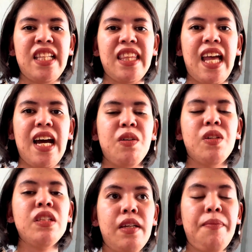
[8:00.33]
ng tao.
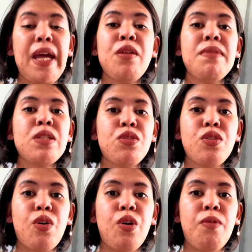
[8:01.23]
Pero mas gusto
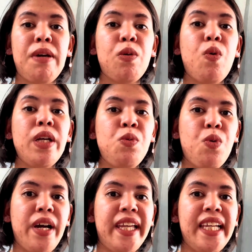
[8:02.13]
ko
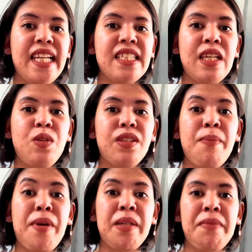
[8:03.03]
mag-ukay-ukay kesa yung
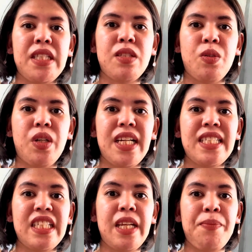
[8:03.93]
department store.
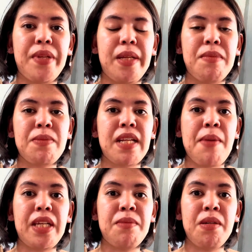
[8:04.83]
Kasi syempre, mas
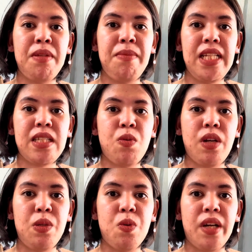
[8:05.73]
marami kang mabibili sa
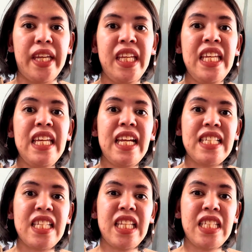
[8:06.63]
ukay-ukay
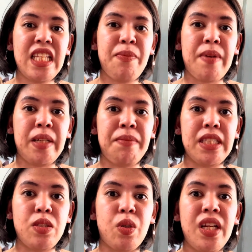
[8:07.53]
kesa din sa department
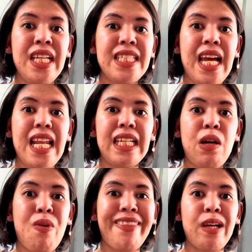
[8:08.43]
store sa halagang
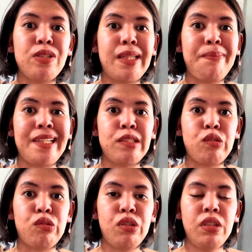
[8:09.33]
1,000
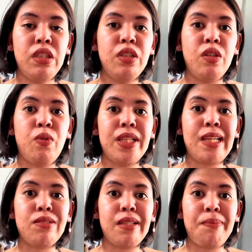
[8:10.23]
pesos. Yung
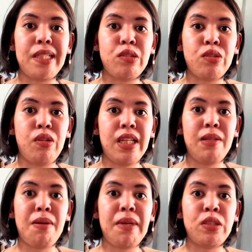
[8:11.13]
1,000 pesos ko nga, di
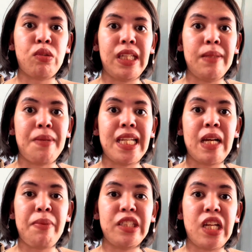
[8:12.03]
ba may sukli pa,
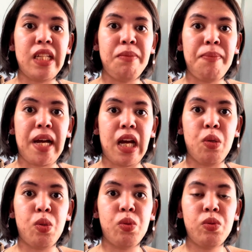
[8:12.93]
nakapag-jollibee pa ako.